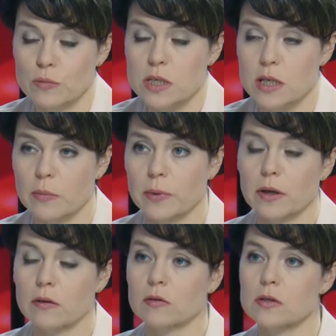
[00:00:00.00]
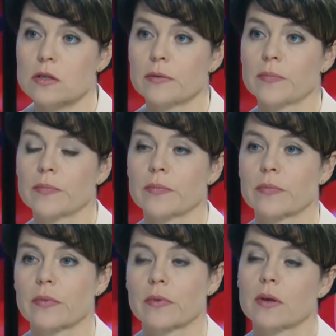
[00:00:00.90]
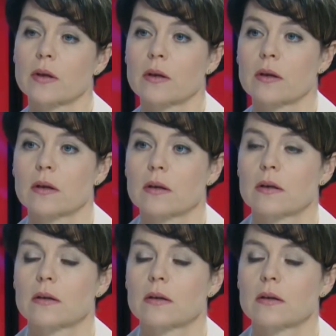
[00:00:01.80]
очень, места да, появятся. перспективное направление. И э,